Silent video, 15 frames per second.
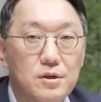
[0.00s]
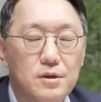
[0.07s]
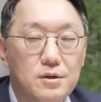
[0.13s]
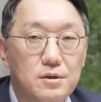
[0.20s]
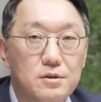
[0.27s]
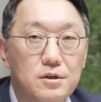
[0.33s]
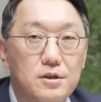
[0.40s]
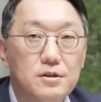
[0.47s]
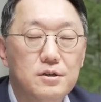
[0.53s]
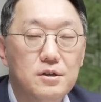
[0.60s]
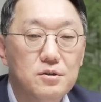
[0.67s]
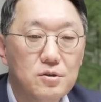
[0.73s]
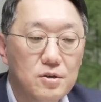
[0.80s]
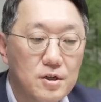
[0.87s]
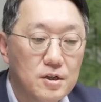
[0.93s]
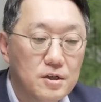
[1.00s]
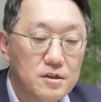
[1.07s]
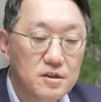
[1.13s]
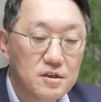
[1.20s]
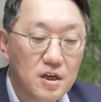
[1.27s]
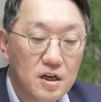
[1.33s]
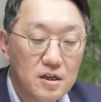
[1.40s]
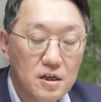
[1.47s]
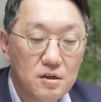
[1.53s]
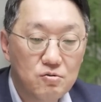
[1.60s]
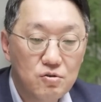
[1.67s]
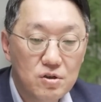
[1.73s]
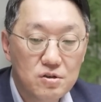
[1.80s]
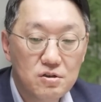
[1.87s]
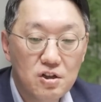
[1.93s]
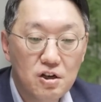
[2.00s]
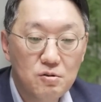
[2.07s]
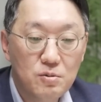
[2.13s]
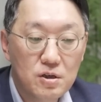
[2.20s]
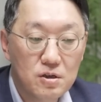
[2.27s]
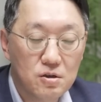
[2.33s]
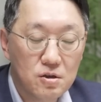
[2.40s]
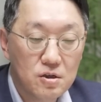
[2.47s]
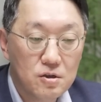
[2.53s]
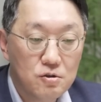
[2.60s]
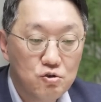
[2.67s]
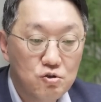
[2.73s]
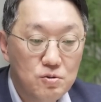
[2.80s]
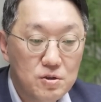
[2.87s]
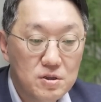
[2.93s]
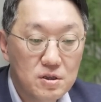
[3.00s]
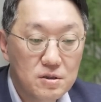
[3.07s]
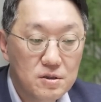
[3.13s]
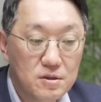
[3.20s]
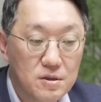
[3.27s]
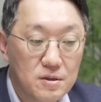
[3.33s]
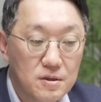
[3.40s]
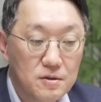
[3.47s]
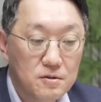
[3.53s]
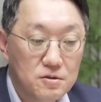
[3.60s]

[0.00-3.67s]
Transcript: 어, 그래서 그게 하나 있고요. 그 다음에 두 번째는